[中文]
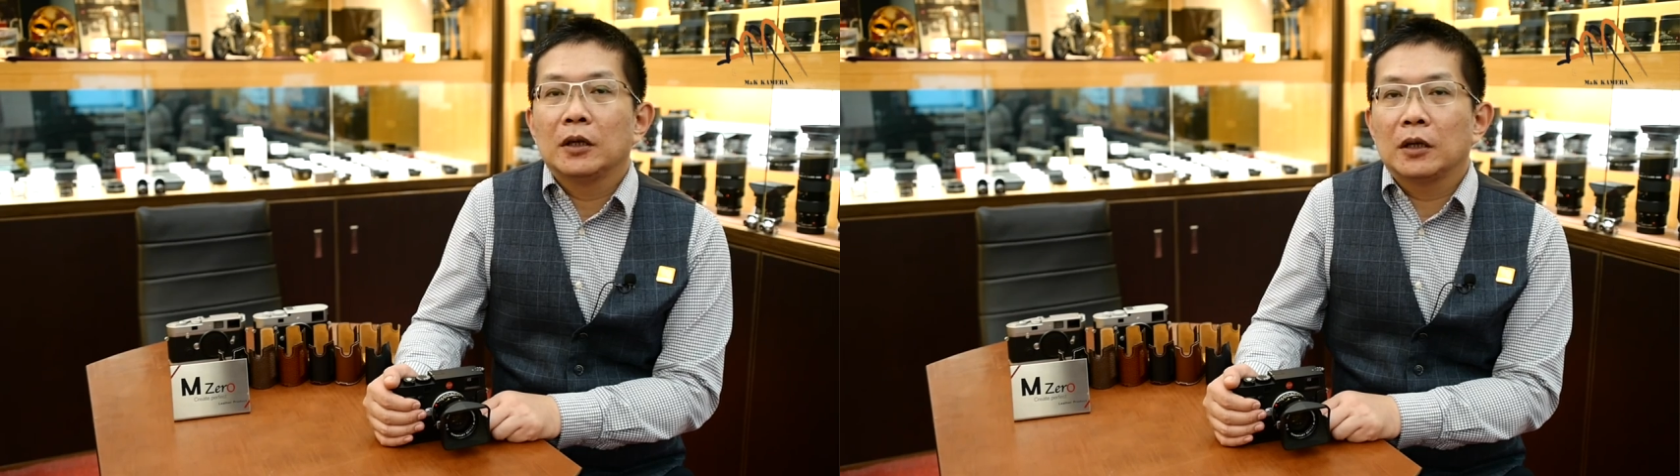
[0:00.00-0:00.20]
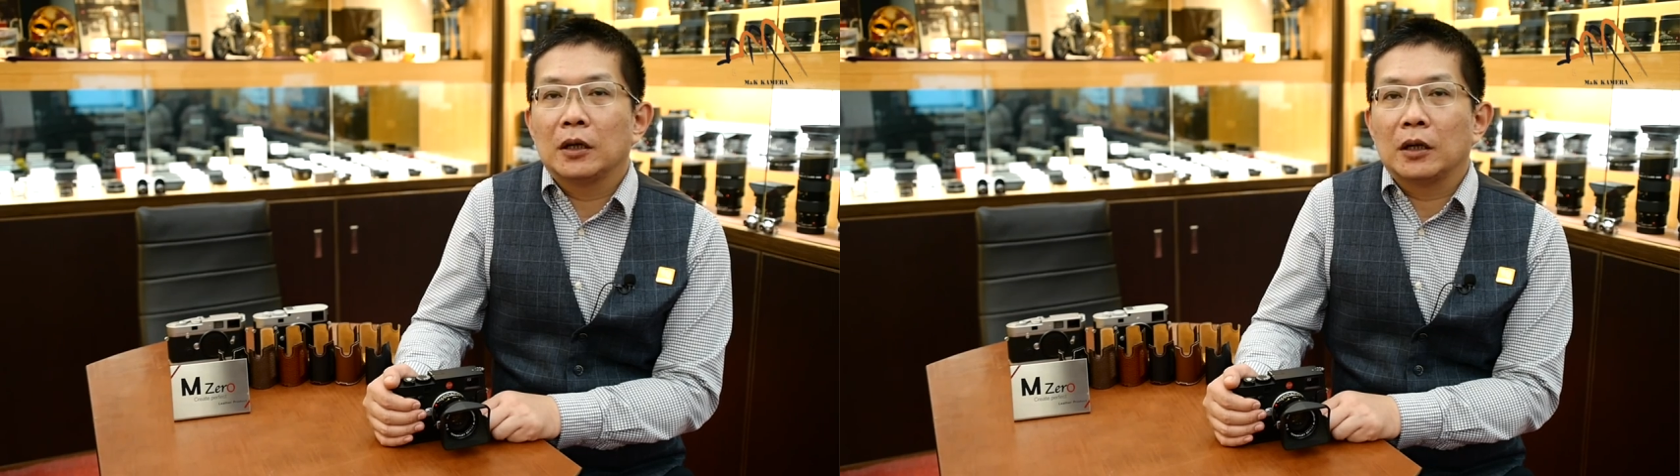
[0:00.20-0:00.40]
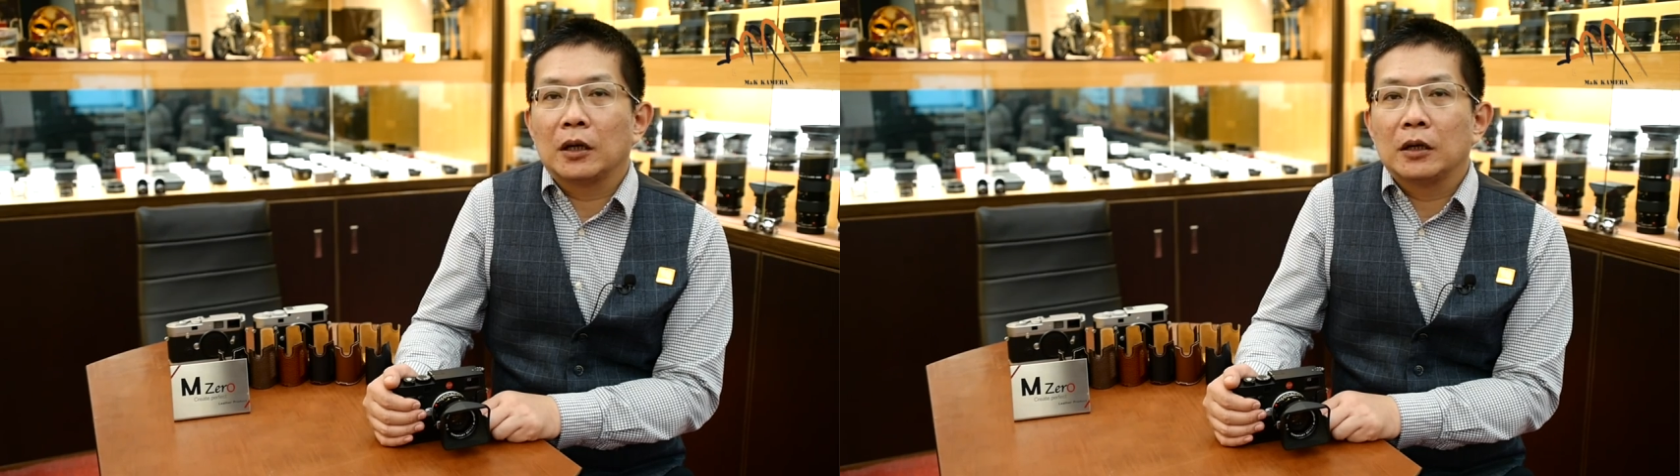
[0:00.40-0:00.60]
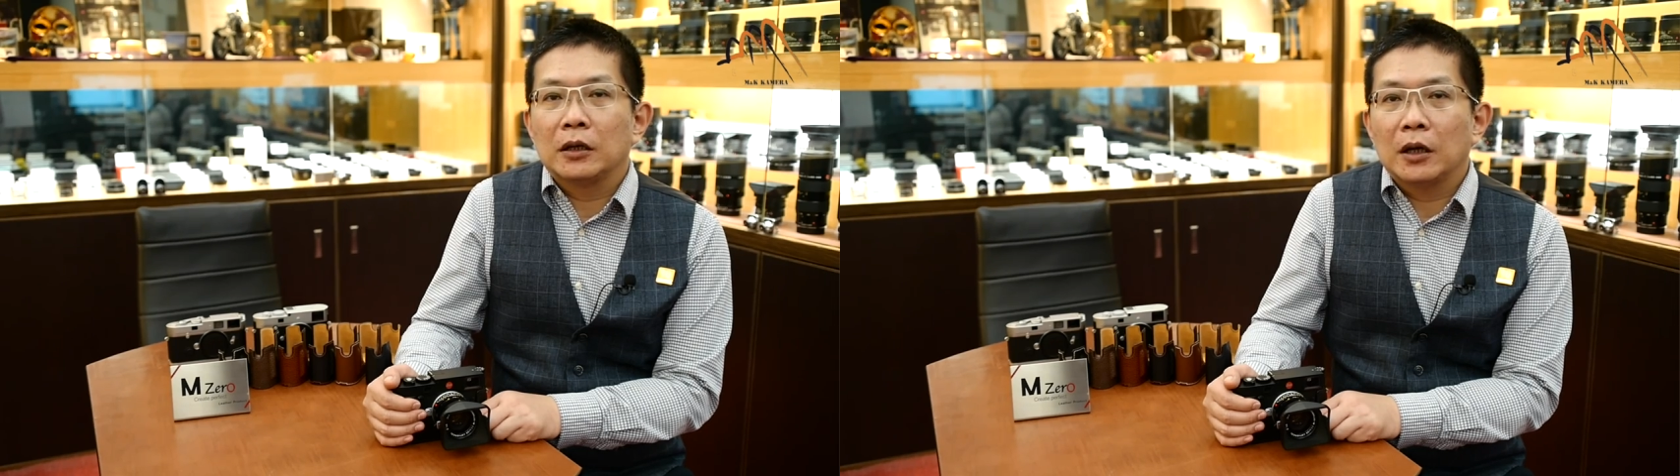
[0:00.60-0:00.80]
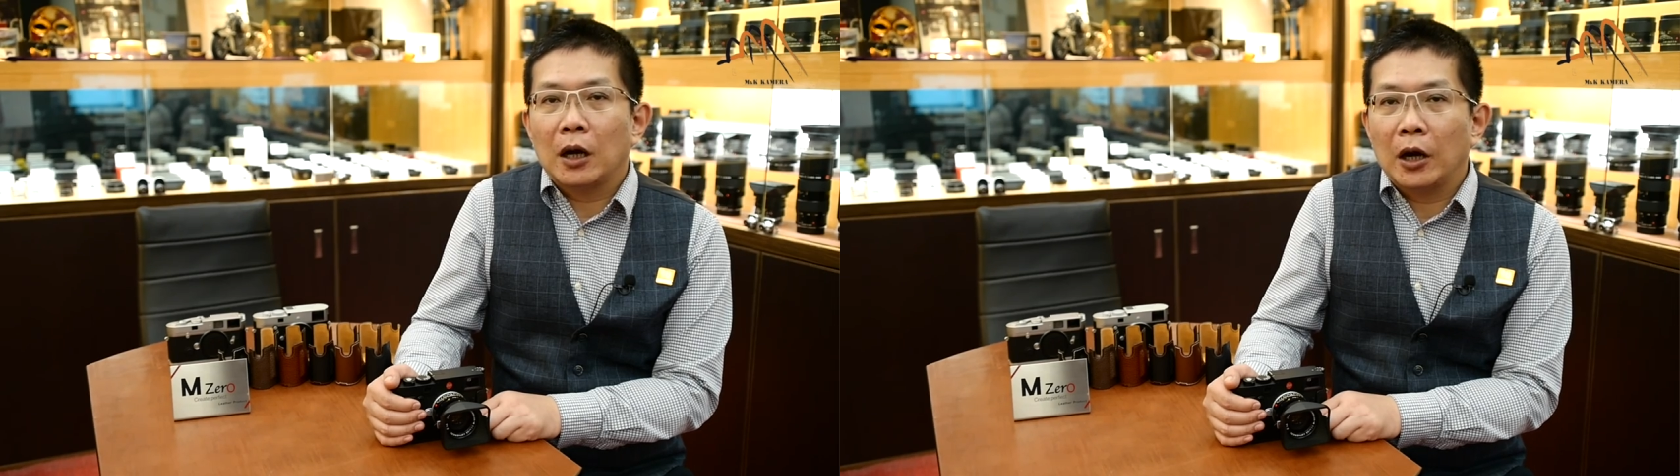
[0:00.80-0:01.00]
呃，
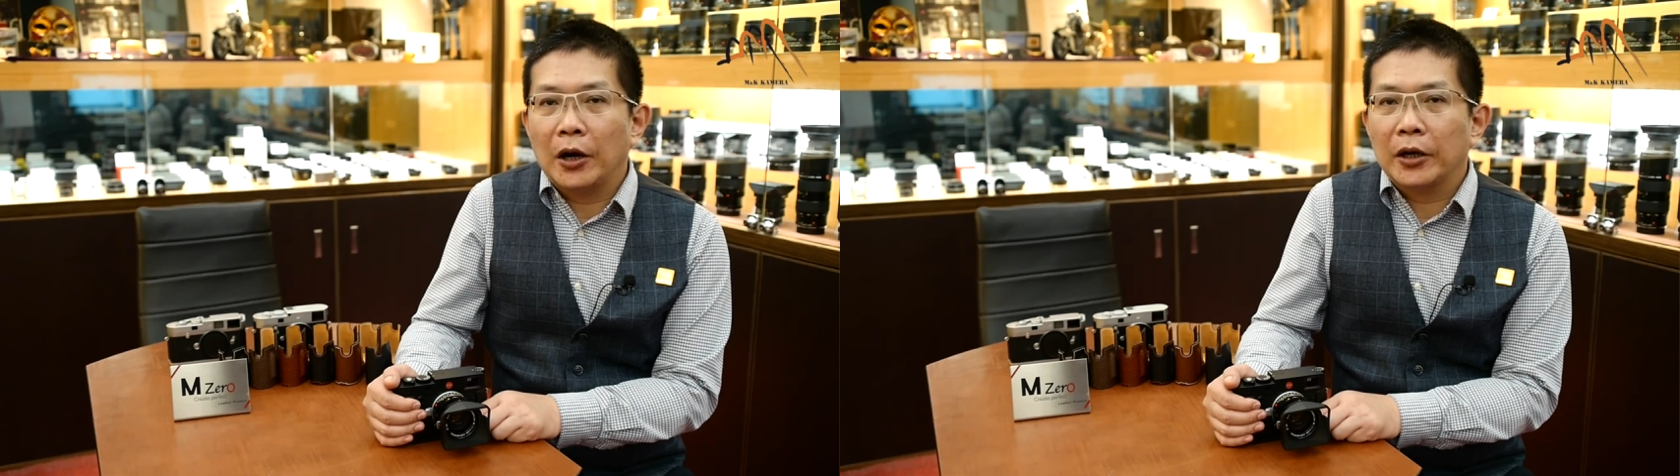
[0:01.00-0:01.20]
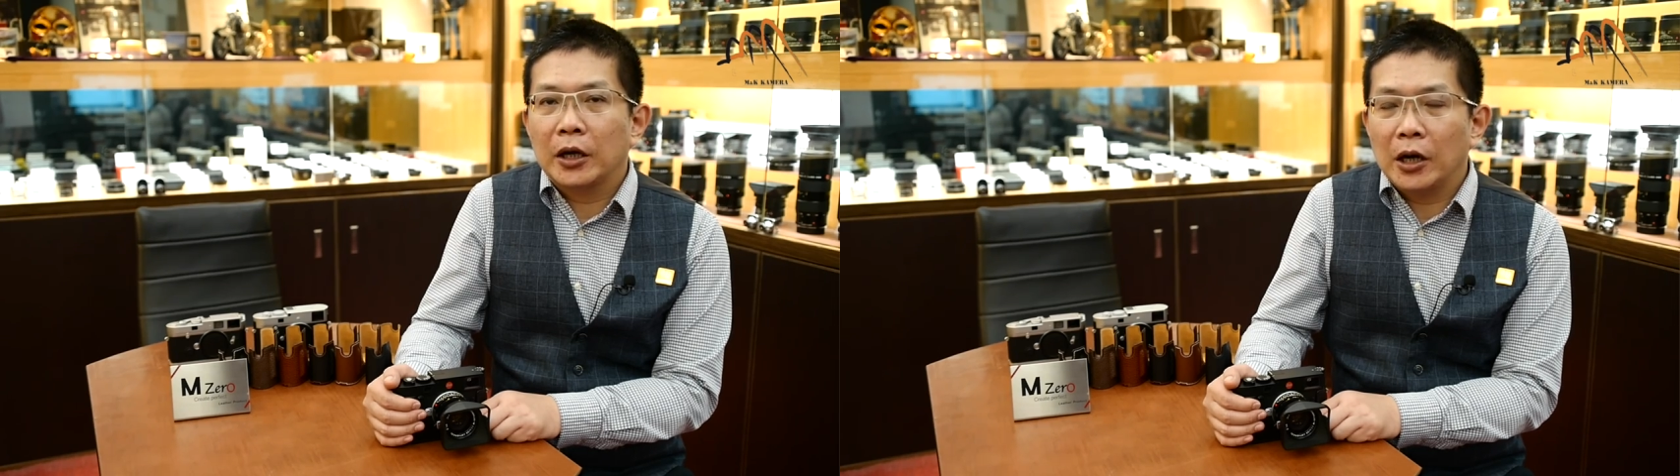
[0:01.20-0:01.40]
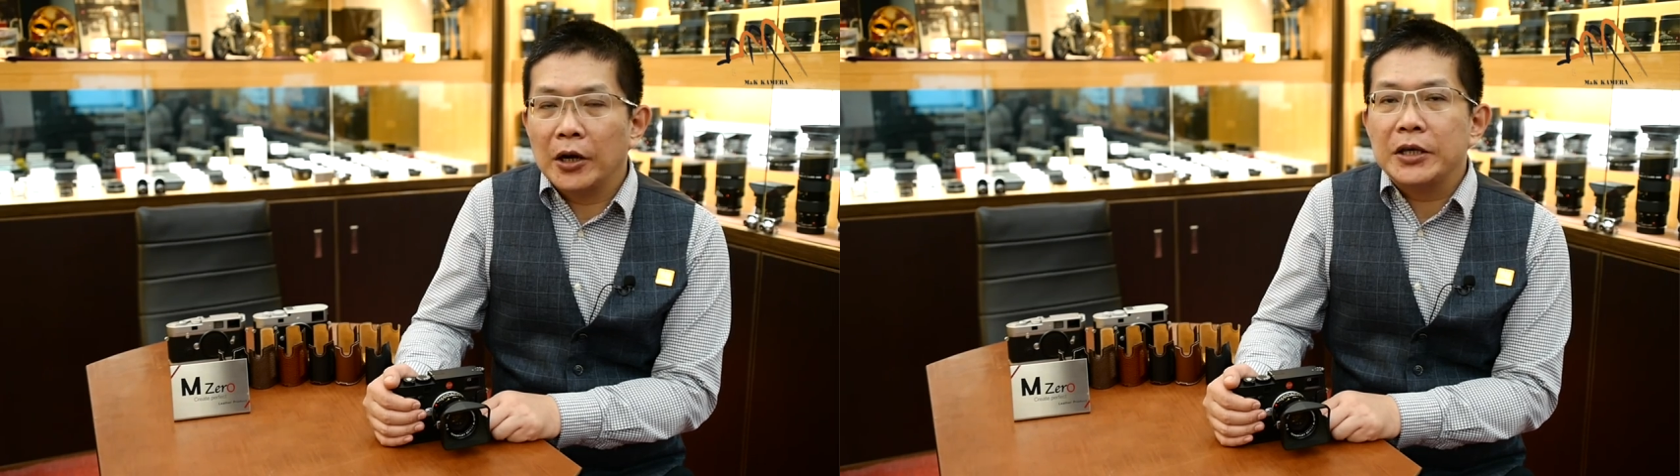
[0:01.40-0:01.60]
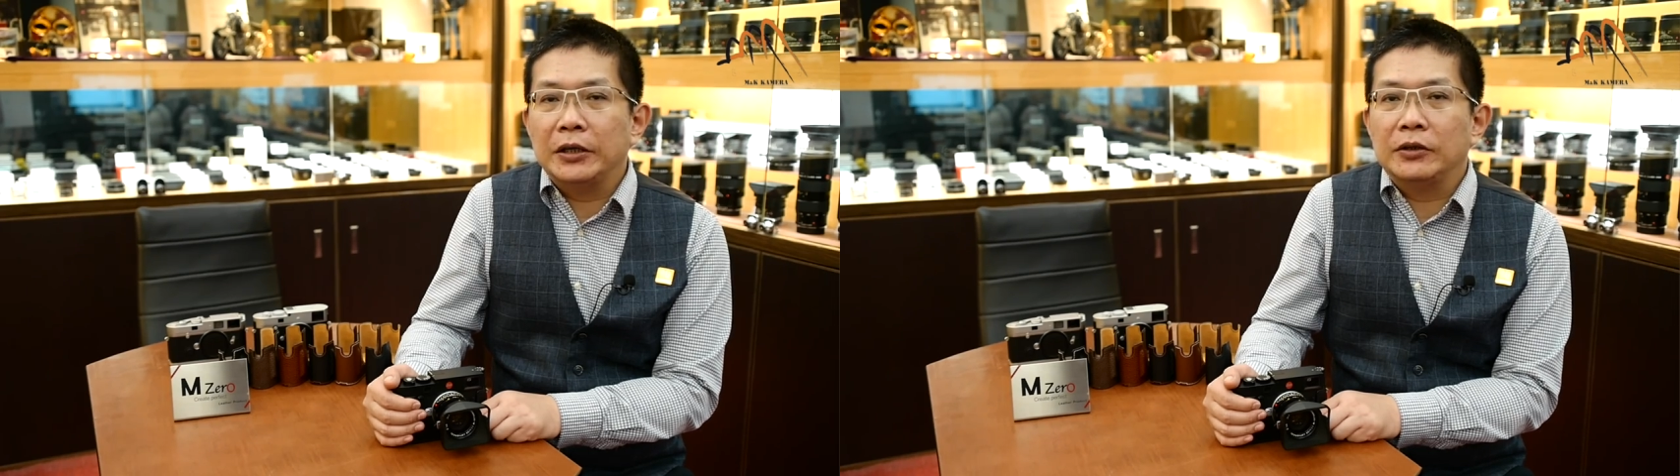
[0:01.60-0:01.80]
和可以